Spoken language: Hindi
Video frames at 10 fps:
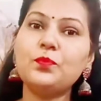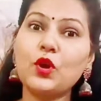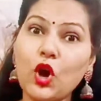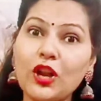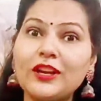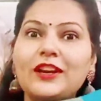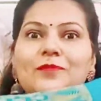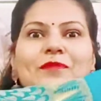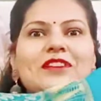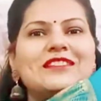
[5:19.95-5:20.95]
प्योर
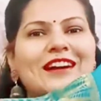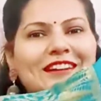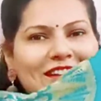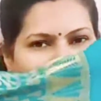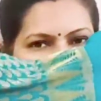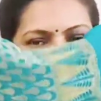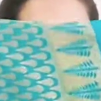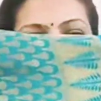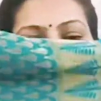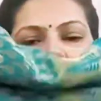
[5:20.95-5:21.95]
क्रेप की साड़ी नहीं
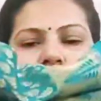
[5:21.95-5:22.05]
है